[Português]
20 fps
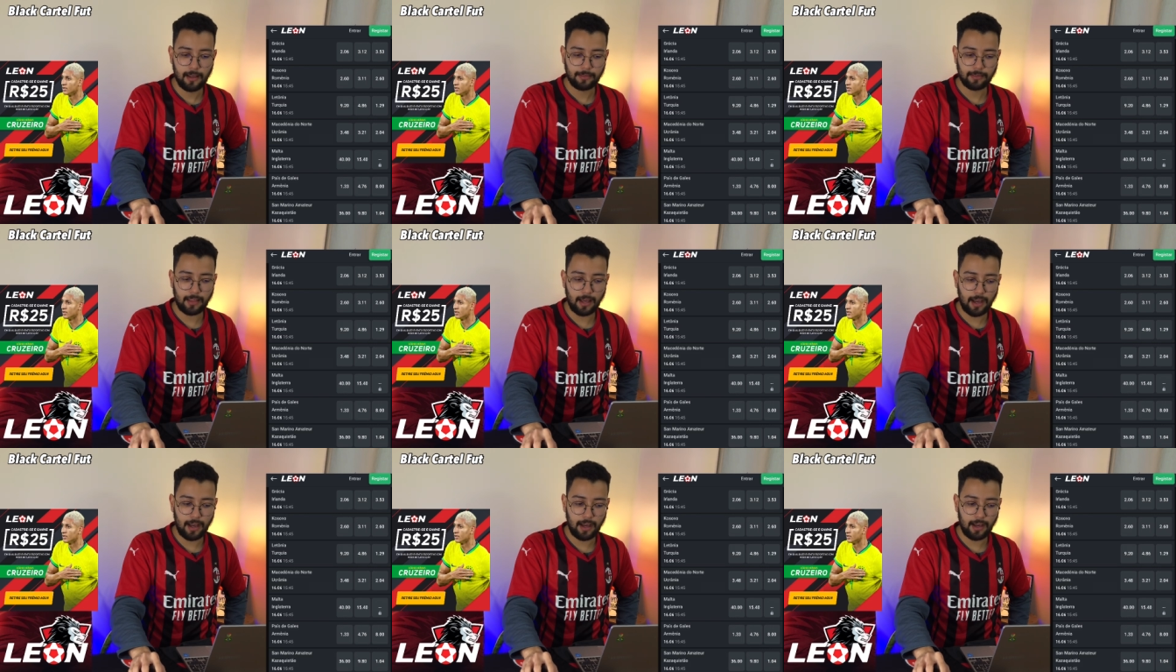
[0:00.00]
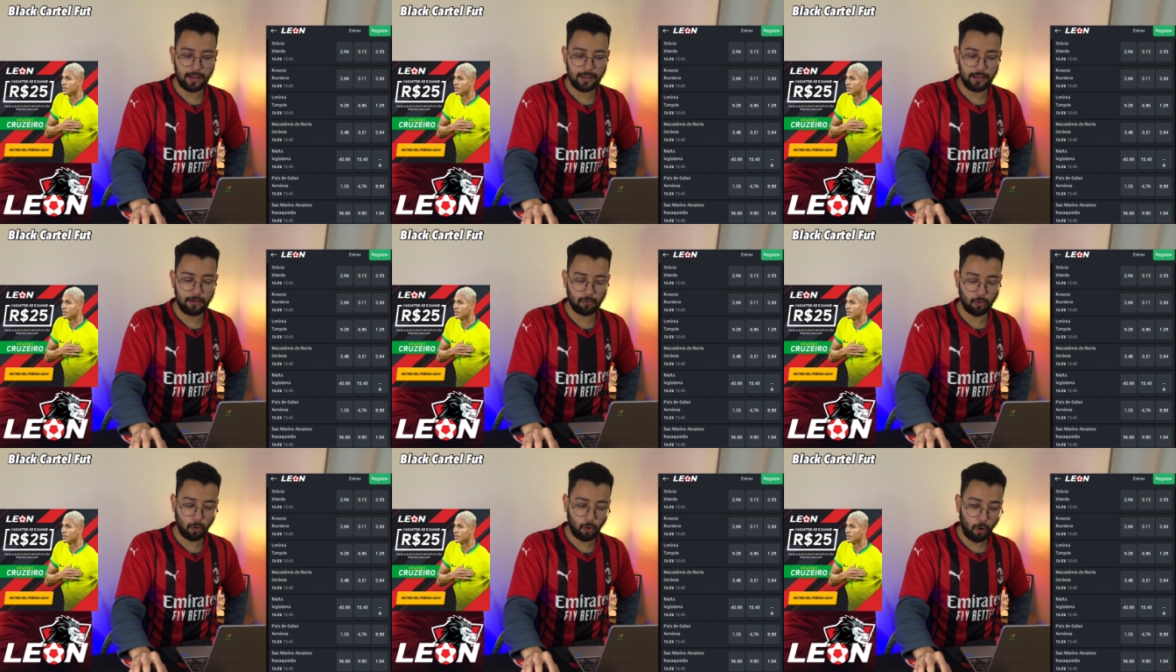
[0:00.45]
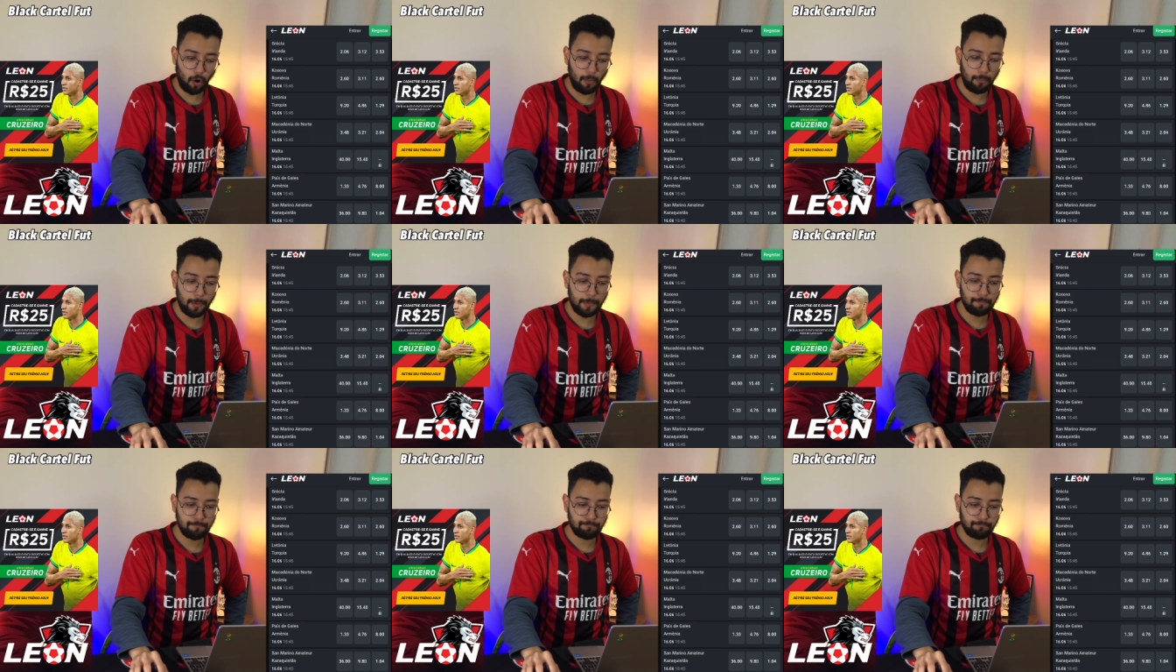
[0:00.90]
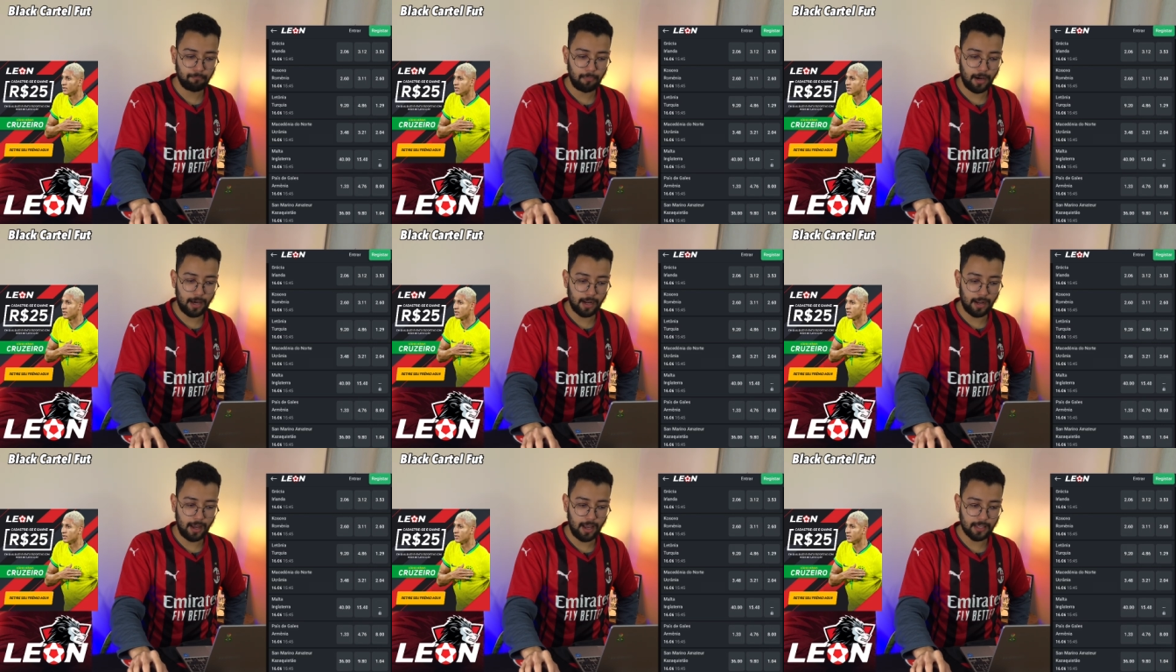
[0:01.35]
da Eurocopa
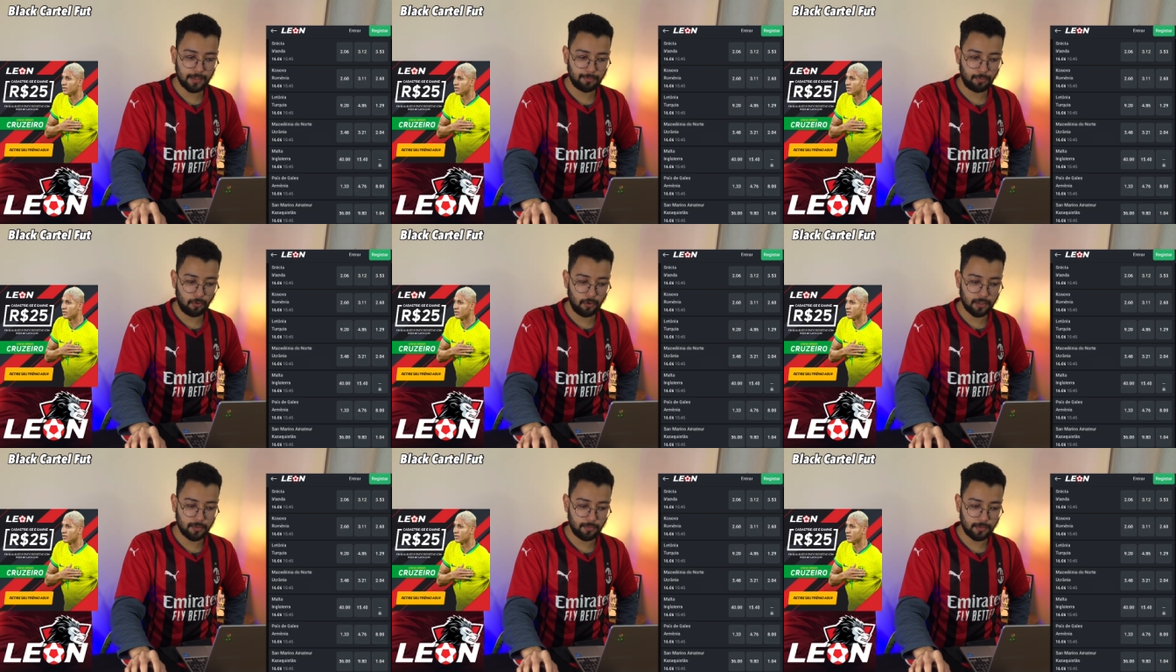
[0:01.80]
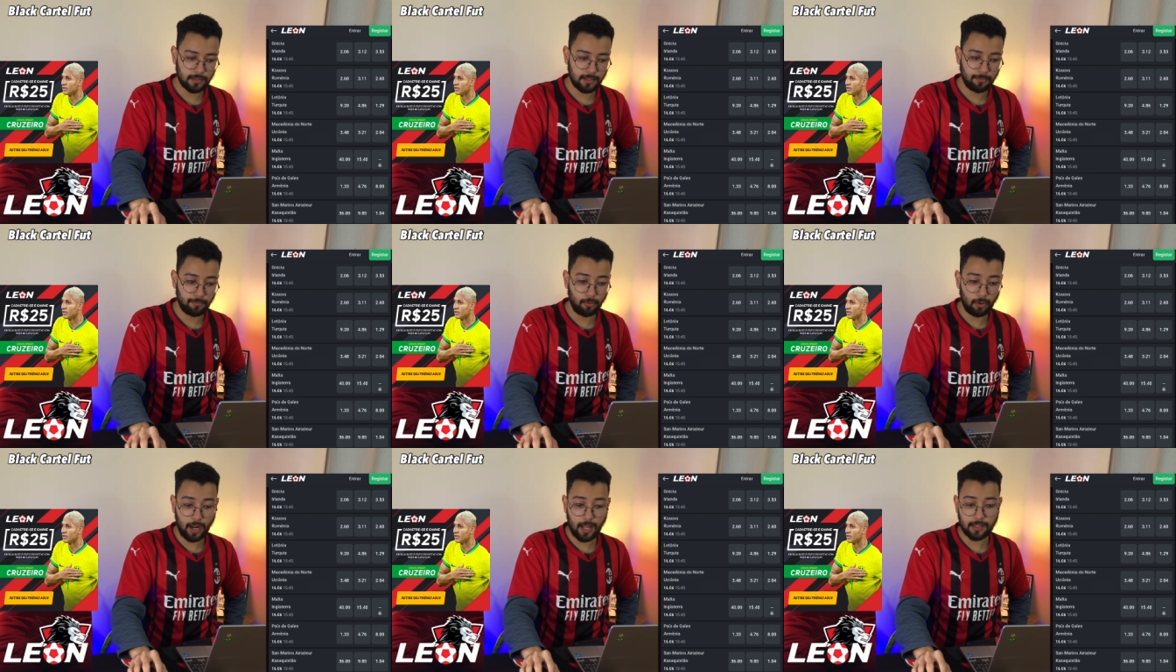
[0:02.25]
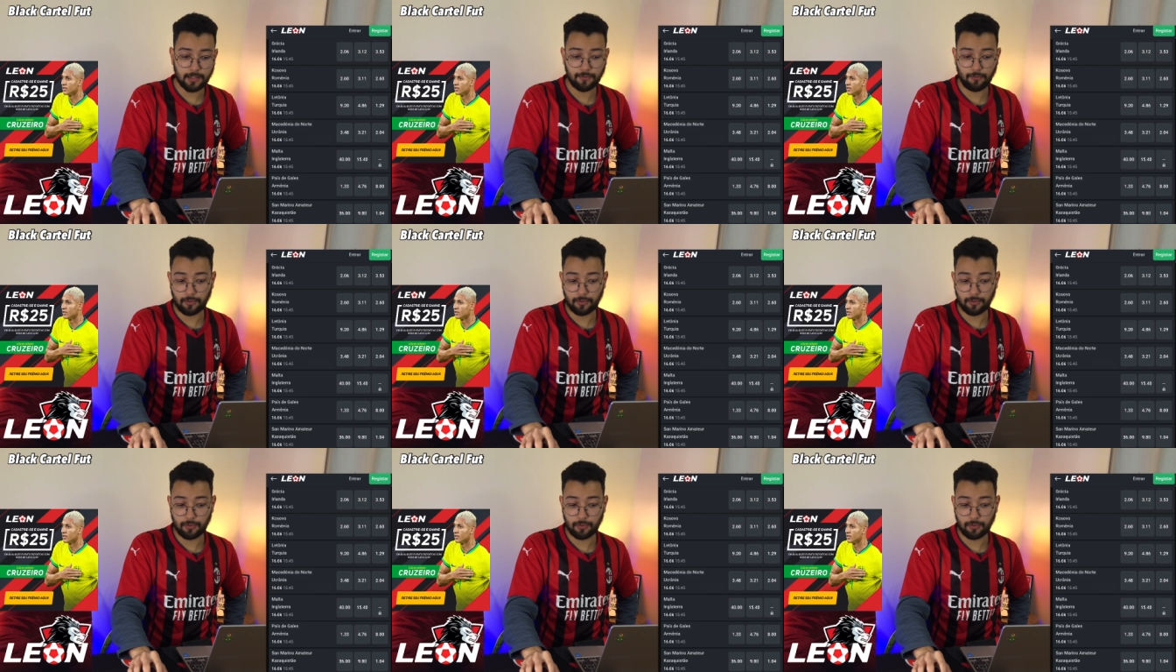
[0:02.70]
para as próximas temporadas,